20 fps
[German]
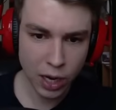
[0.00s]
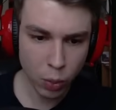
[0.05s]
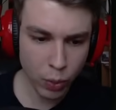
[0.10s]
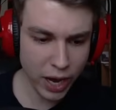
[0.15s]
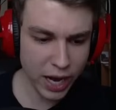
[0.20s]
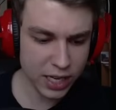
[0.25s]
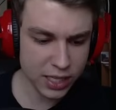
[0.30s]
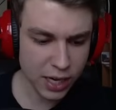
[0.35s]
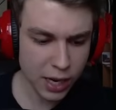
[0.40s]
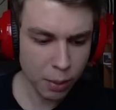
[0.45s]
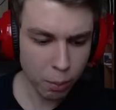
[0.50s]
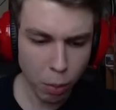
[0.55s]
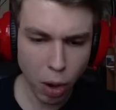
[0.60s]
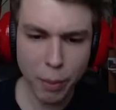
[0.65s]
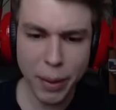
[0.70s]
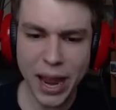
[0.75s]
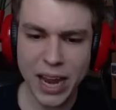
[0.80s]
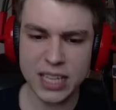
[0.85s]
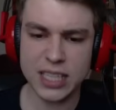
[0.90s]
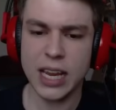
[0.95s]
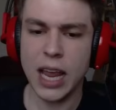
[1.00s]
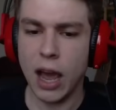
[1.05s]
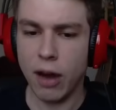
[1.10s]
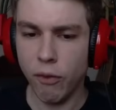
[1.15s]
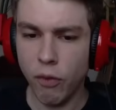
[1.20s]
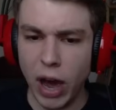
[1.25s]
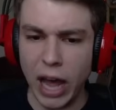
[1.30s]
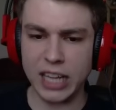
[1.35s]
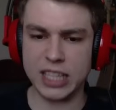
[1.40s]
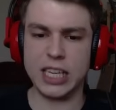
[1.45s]
Wait, Moment,
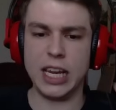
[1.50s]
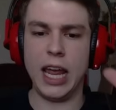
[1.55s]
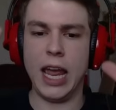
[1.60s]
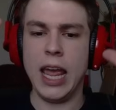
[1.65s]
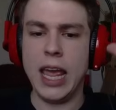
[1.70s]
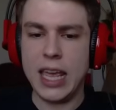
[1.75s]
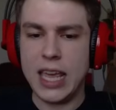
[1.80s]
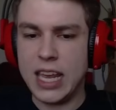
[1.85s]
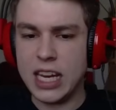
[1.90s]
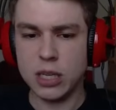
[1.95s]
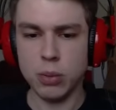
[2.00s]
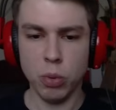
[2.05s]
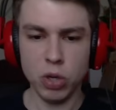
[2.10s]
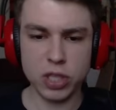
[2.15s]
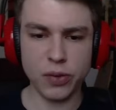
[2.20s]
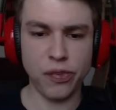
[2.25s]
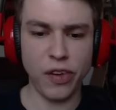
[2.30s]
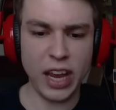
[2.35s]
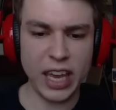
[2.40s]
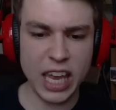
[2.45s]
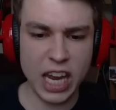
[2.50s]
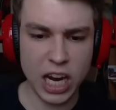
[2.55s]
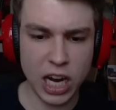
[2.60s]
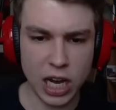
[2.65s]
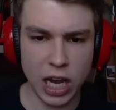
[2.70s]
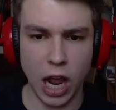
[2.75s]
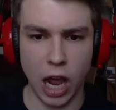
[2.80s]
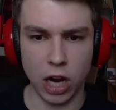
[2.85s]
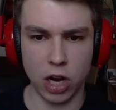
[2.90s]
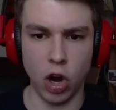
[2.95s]
warte. Ich muss fucking
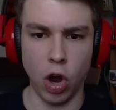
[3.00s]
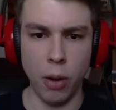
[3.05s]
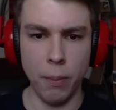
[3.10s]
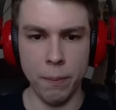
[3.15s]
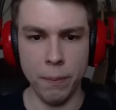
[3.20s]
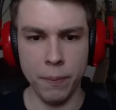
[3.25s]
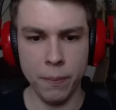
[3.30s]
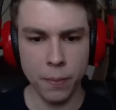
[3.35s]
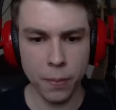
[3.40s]
klarkommen.